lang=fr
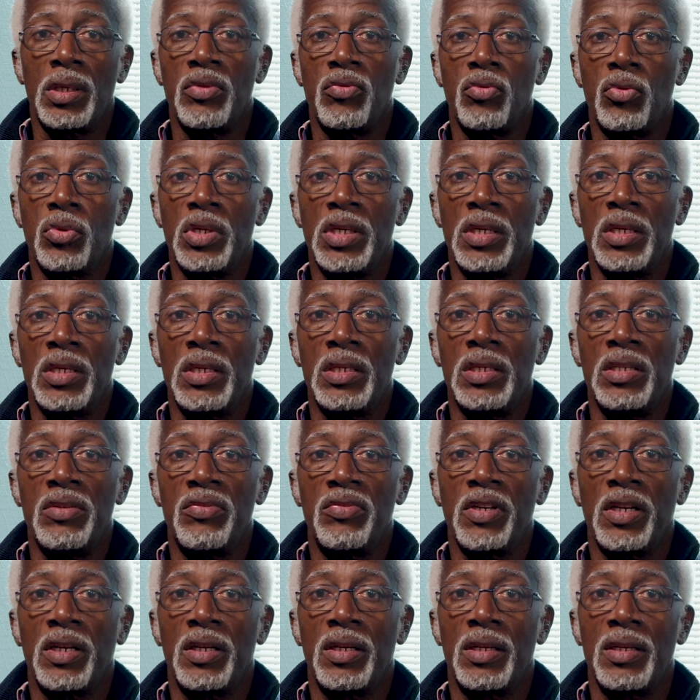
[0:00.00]
au niveau des
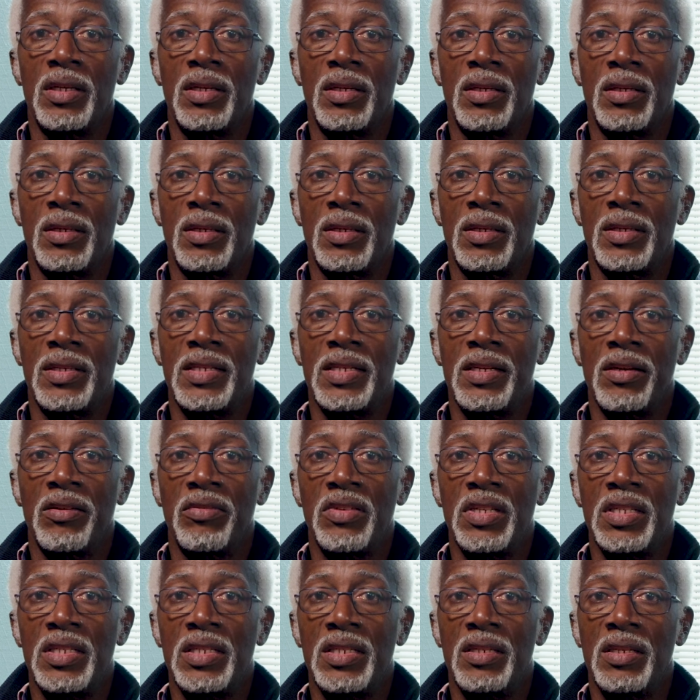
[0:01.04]
différents
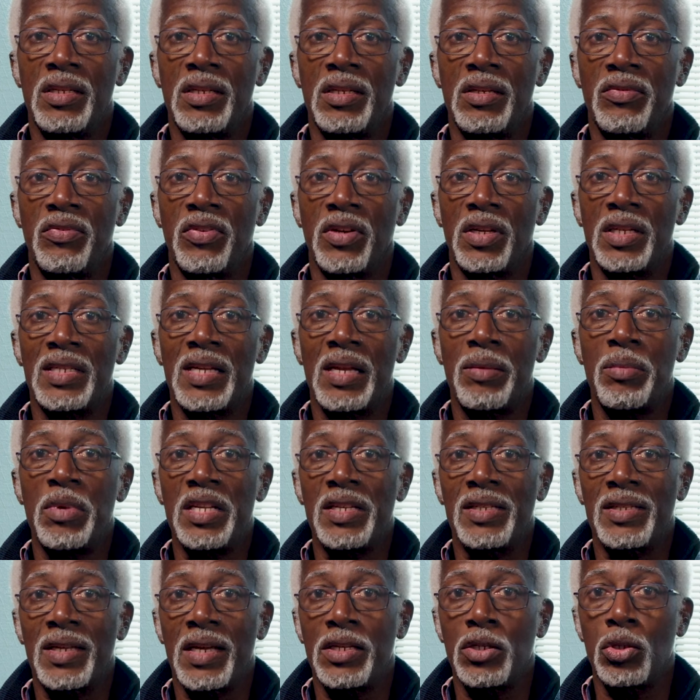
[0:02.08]
services, des différentes
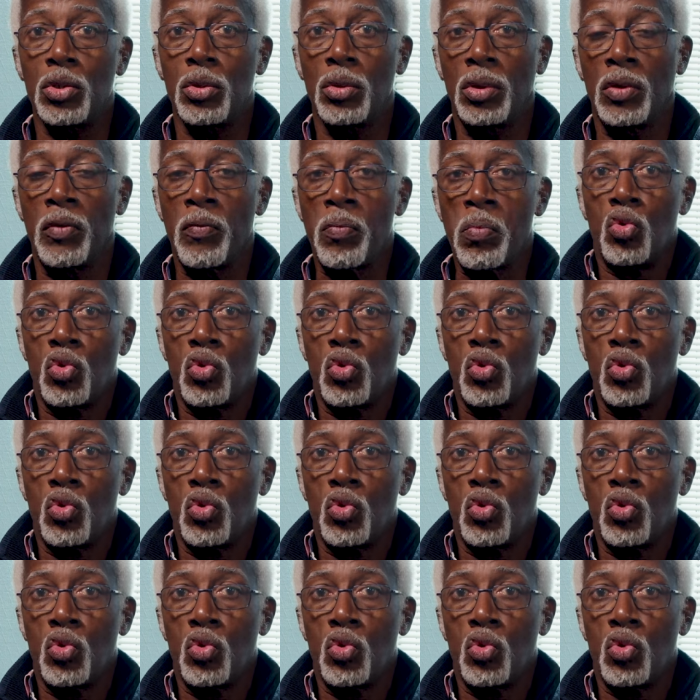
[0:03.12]
administrations.